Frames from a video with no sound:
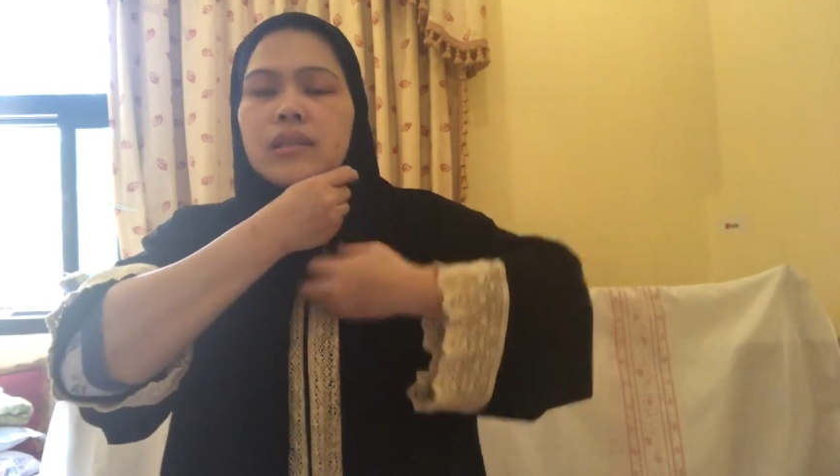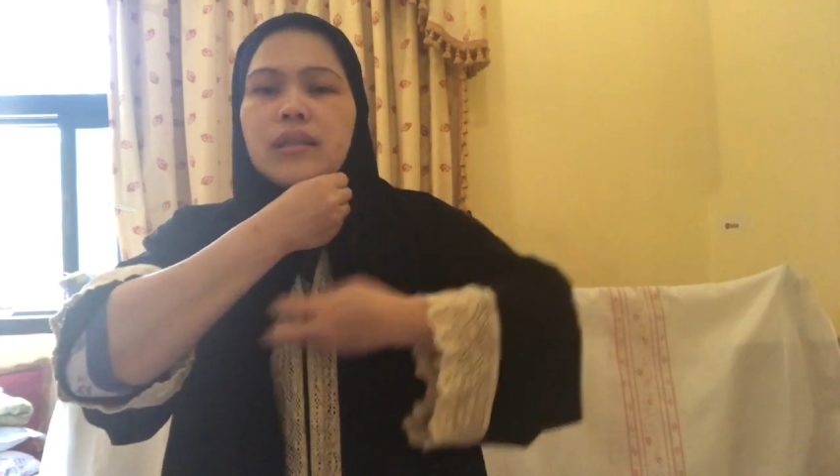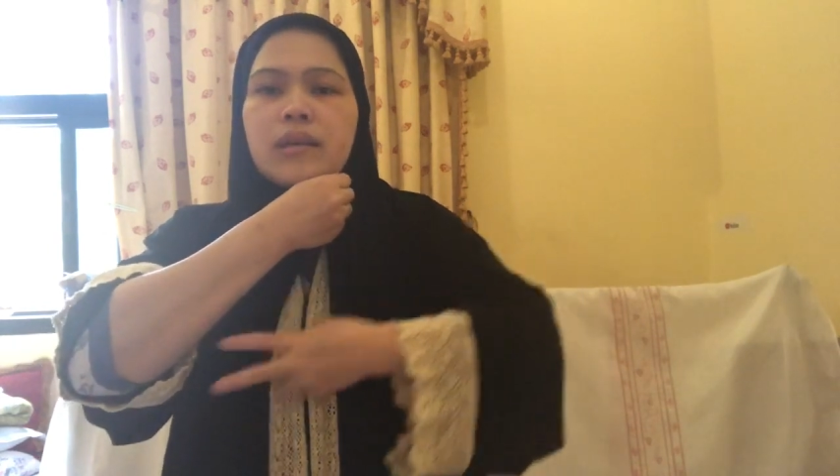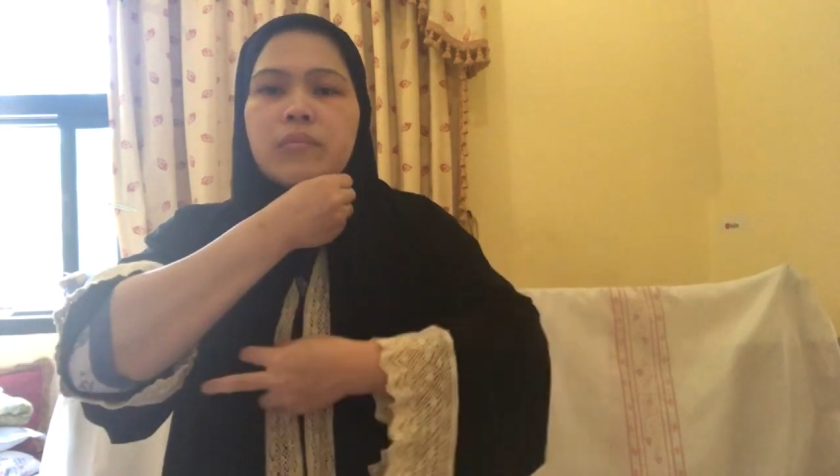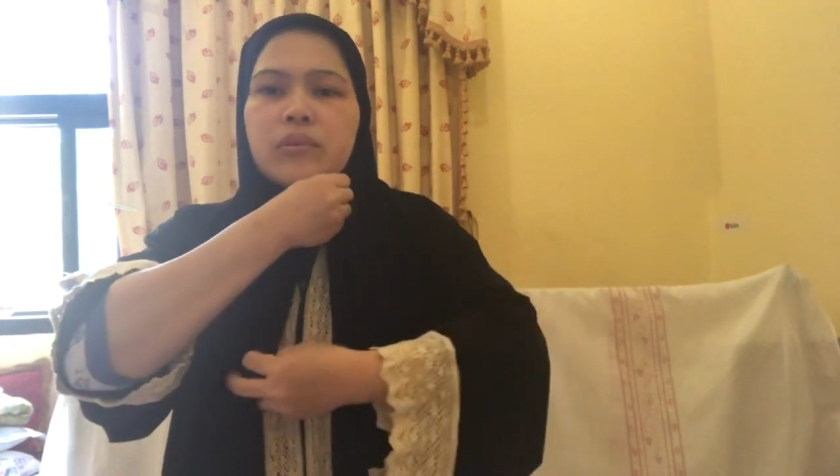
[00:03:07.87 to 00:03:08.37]

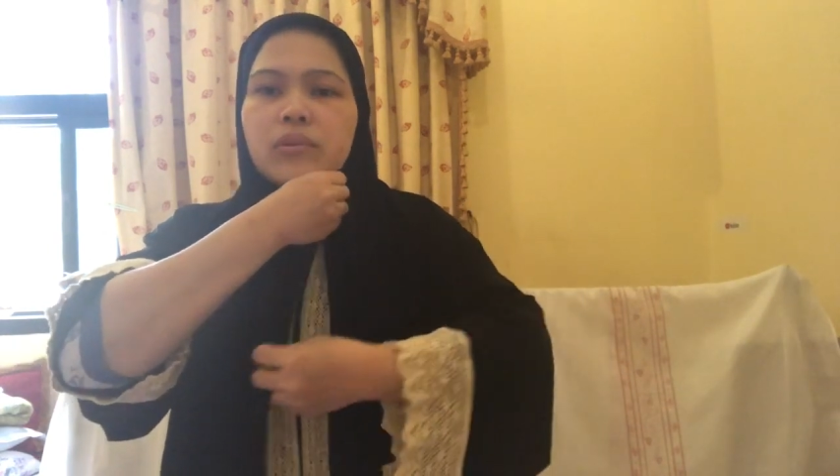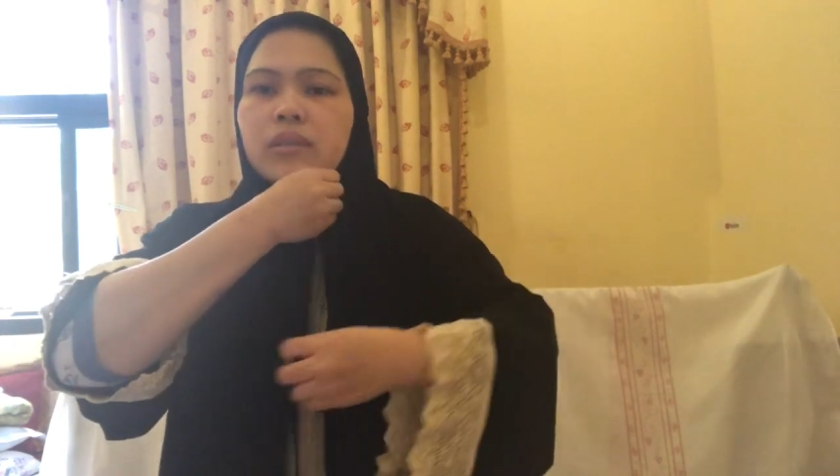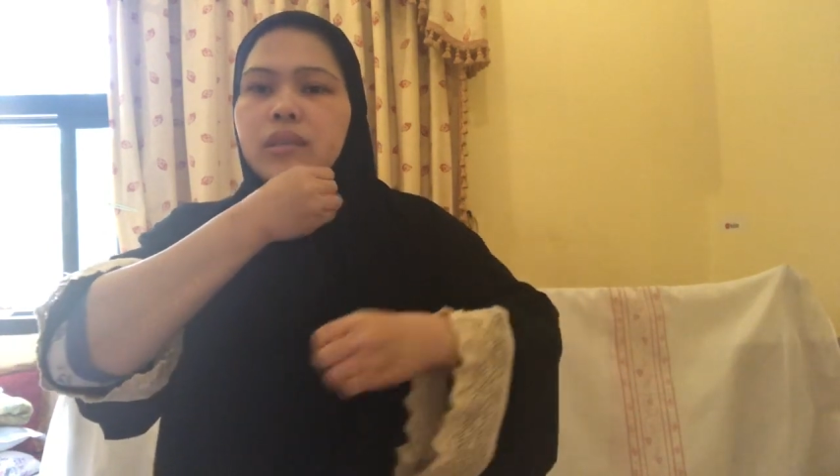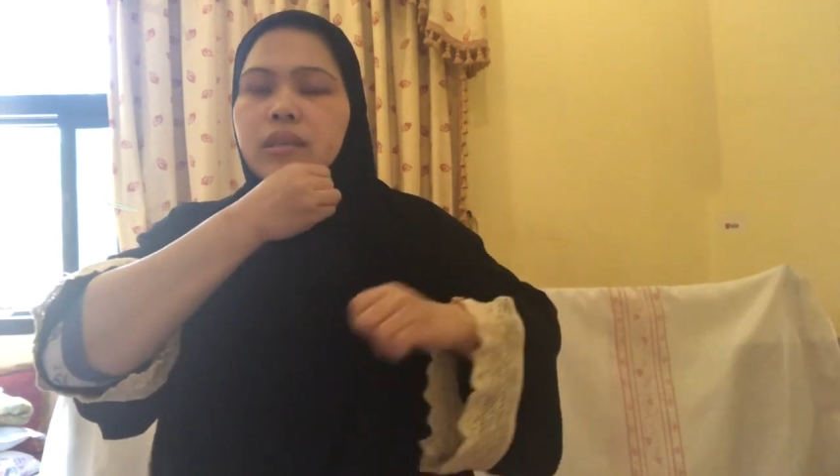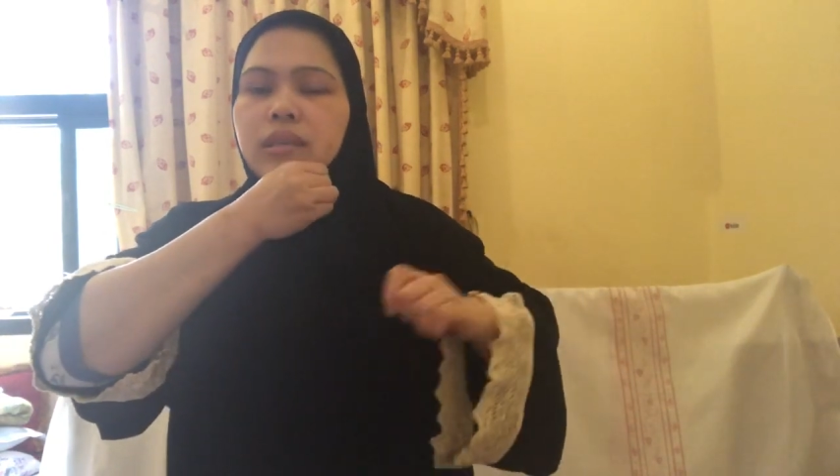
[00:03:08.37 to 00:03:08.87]
Tapos,
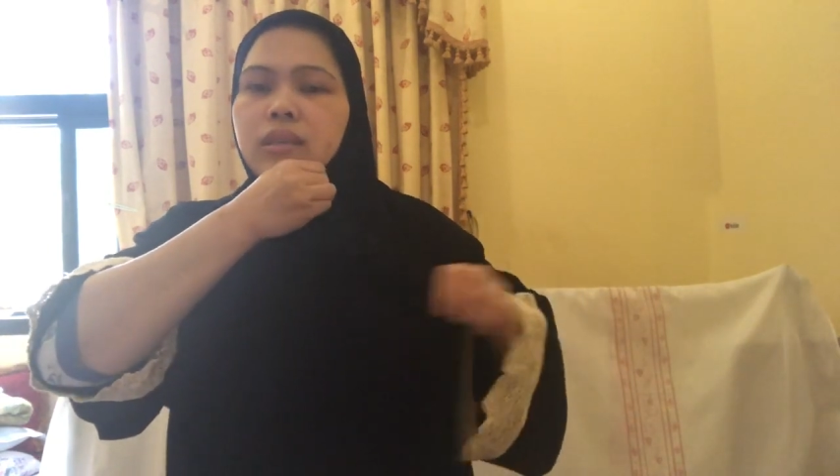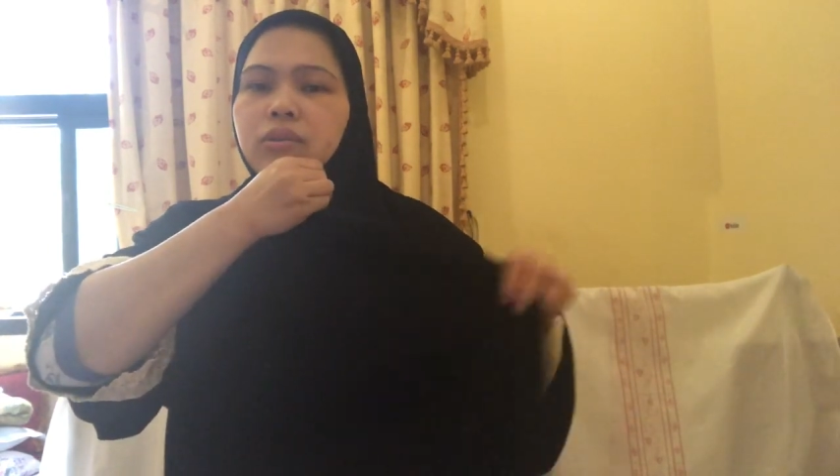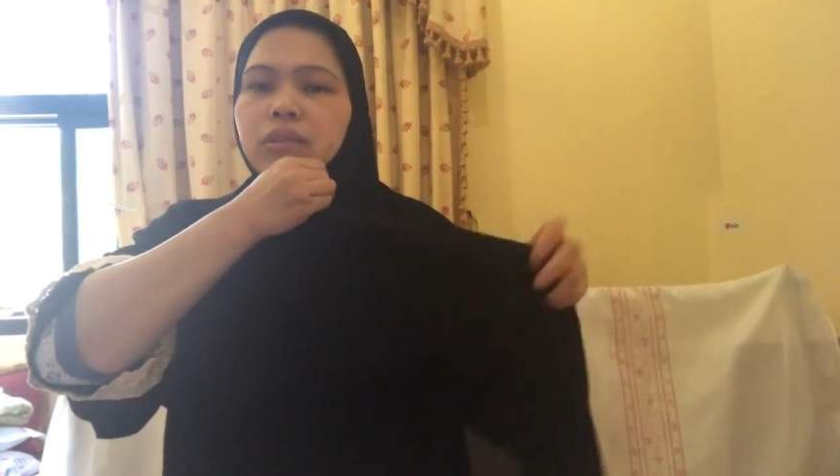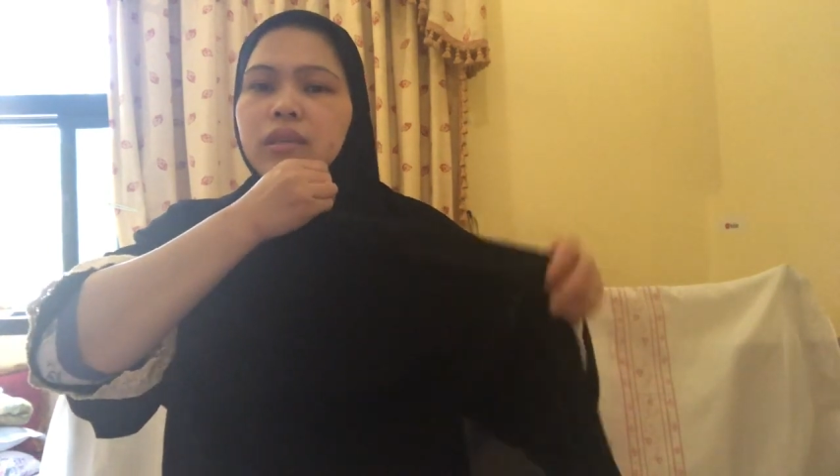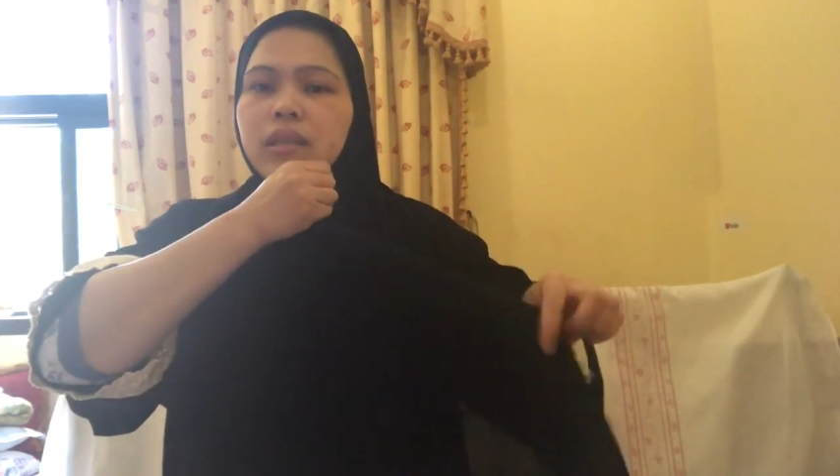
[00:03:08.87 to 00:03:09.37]

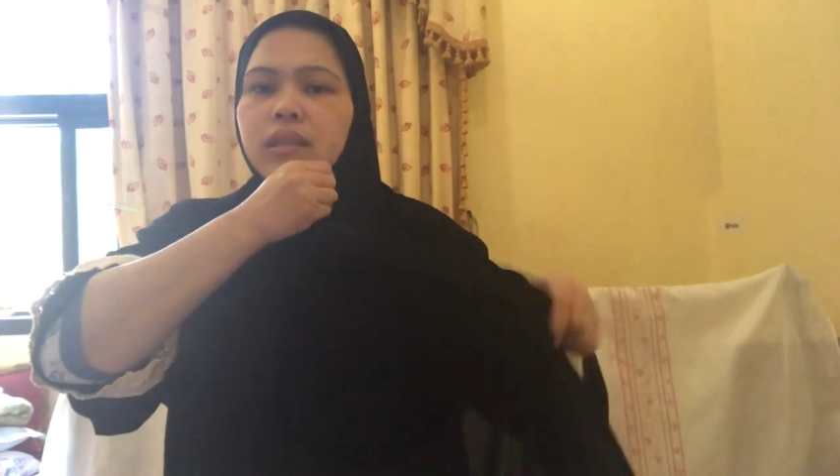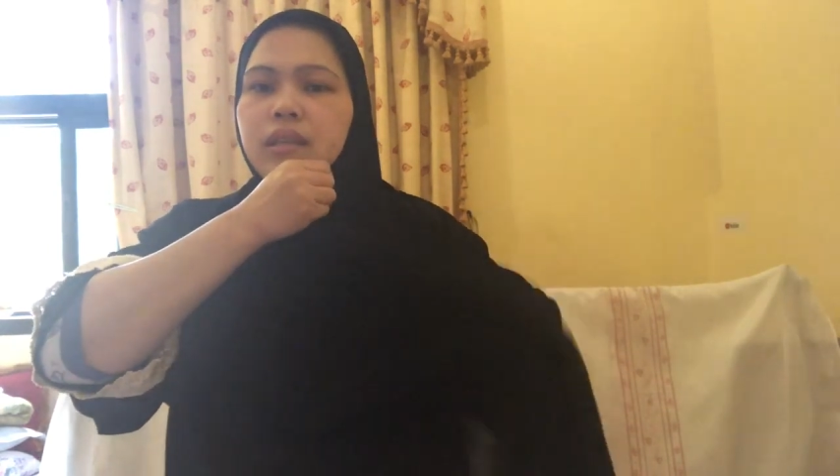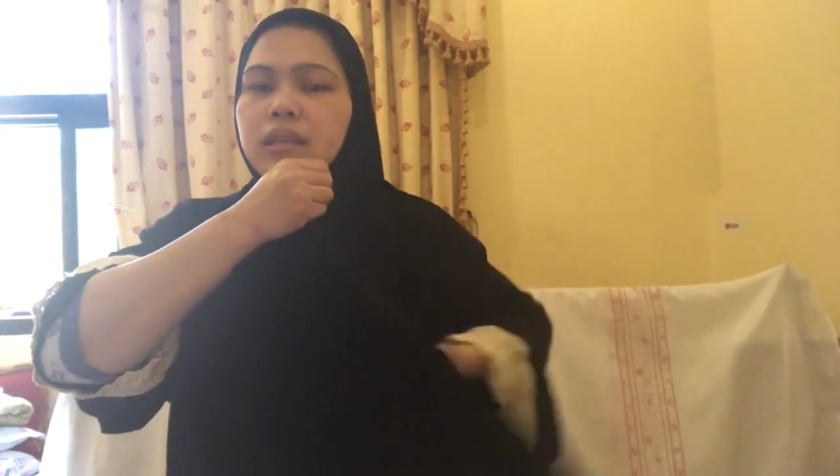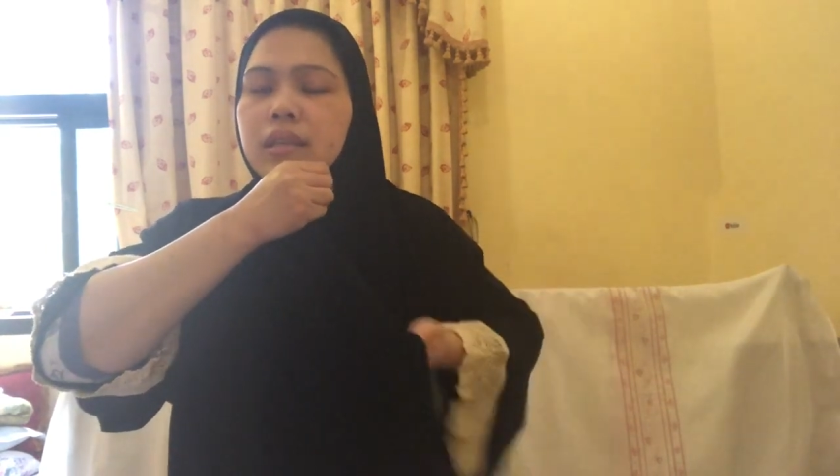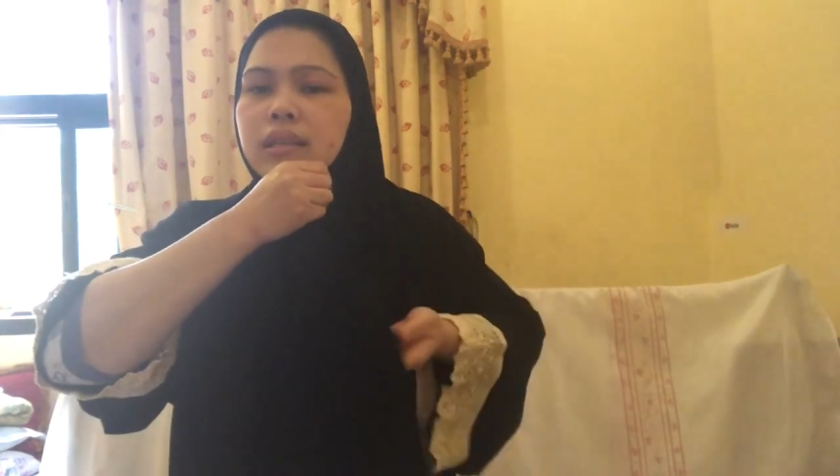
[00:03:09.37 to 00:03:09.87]
iikot
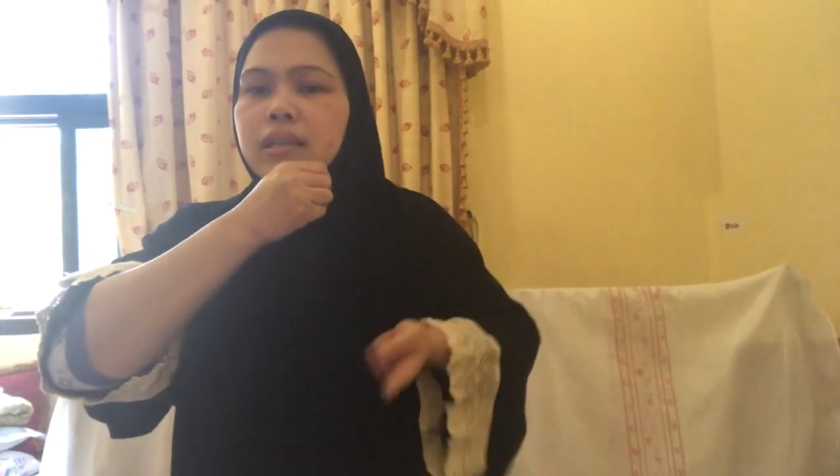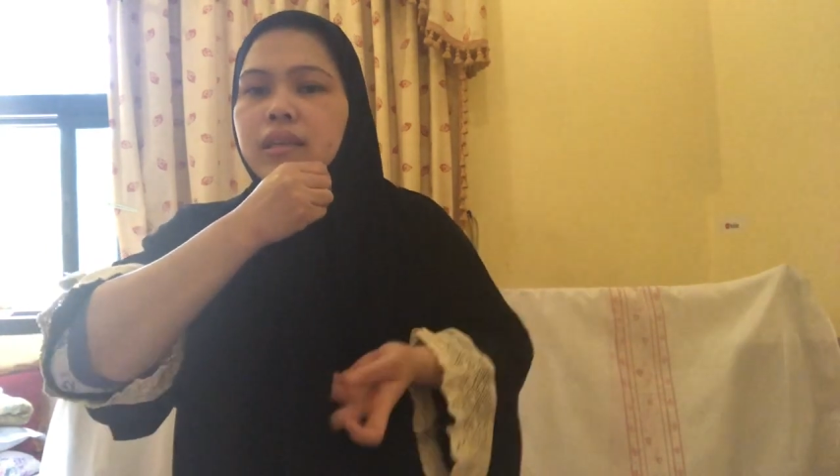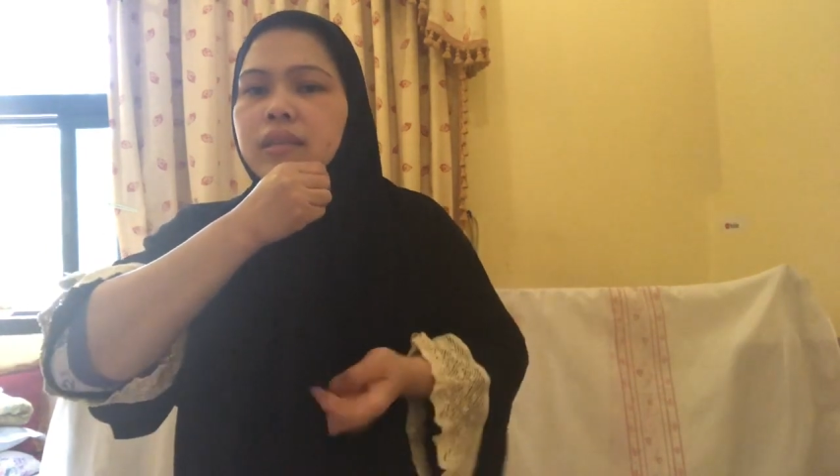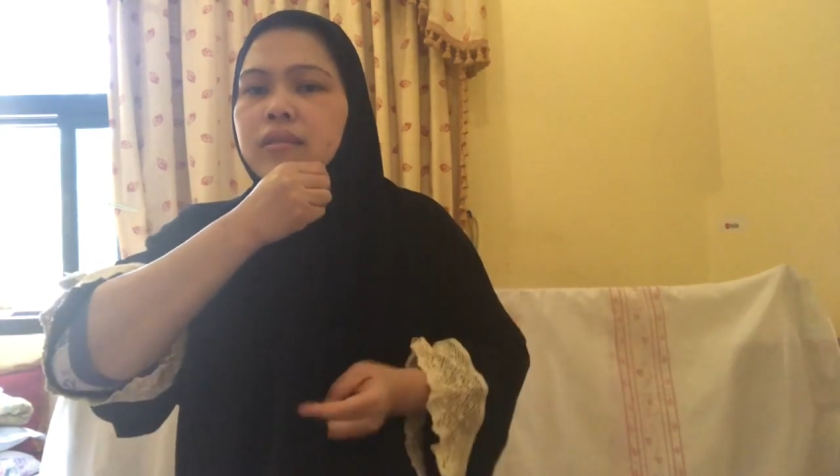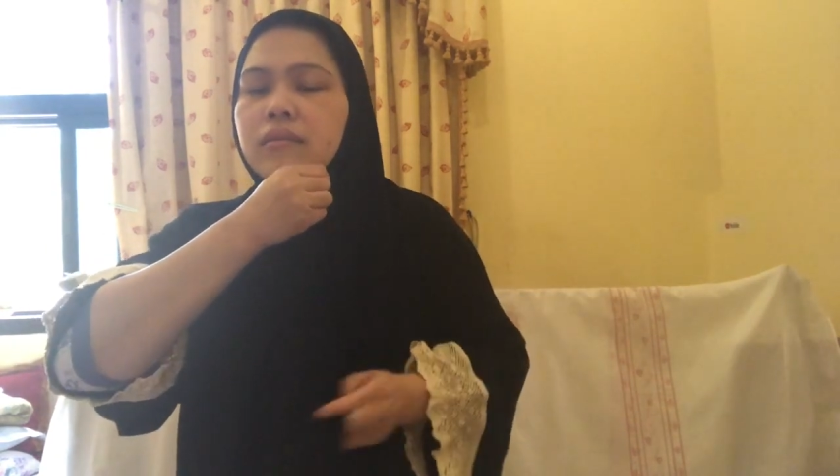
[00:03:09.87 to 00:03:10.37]
natin. Ganyan.